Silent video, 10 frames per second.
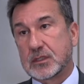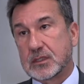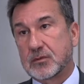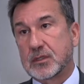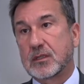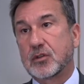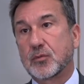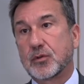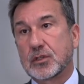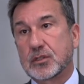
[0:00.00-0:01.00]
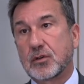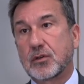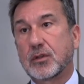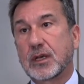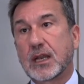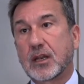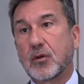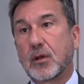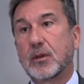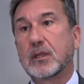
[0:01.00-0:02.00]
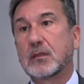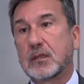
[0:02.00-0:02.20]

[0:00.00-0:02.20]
que estamos haciendo por el desarrollo de gas renovable